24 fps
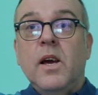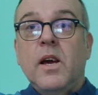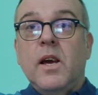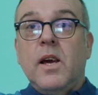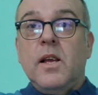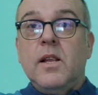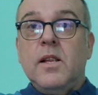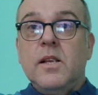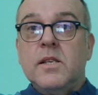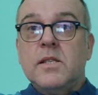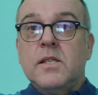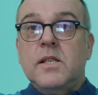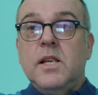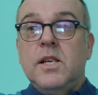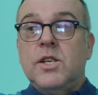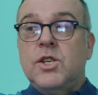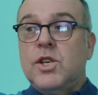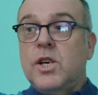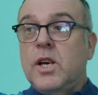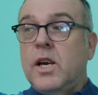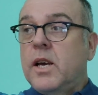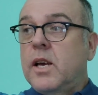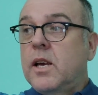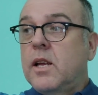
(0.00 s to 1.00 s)
и
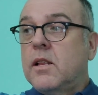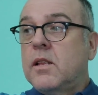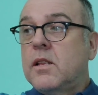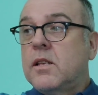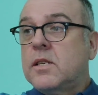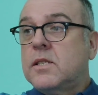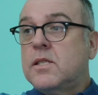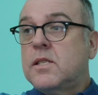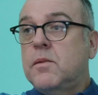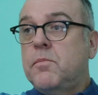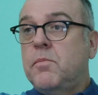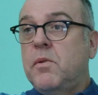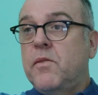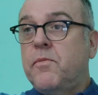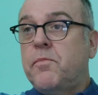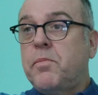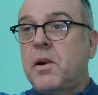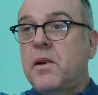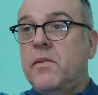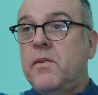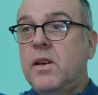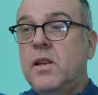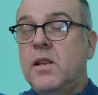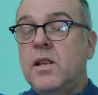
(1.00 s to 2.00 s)
назначает к себе в
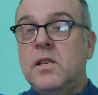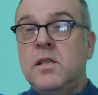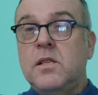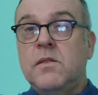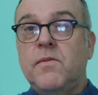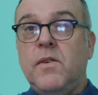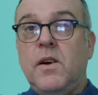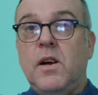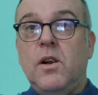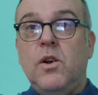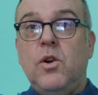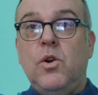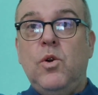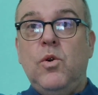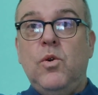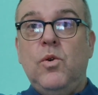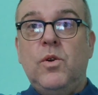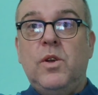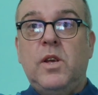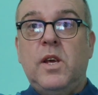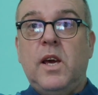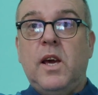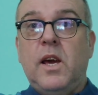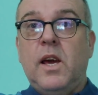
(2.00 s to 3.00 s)
правительство
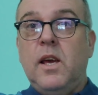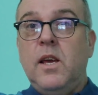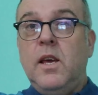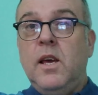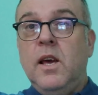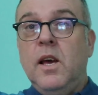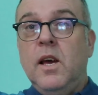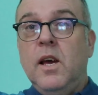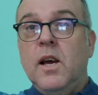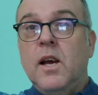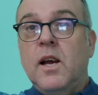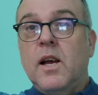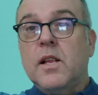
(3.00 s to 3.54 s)
людей,